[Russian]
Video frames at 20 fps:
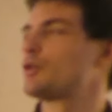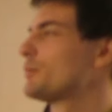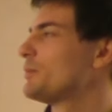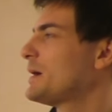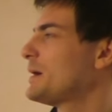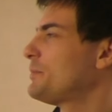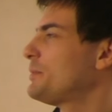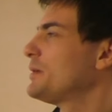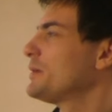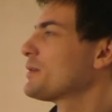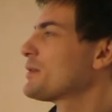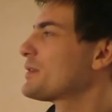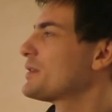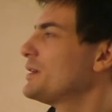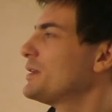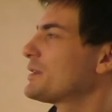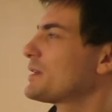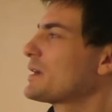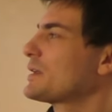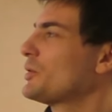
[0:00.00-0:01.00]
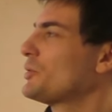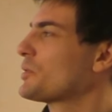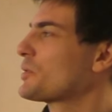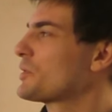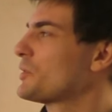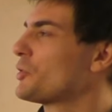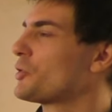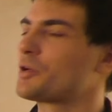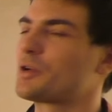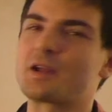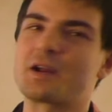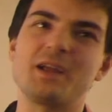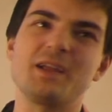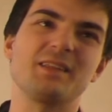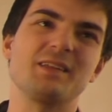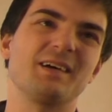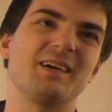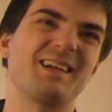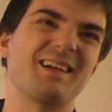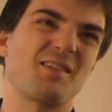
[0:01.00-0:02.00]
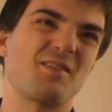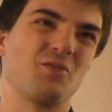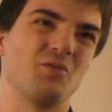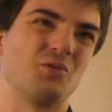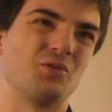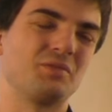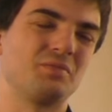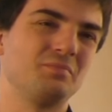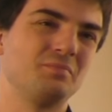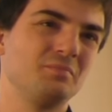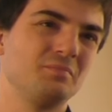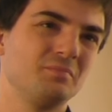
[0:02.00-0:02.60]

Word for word: warm-up state, когда у нас learning rate растет.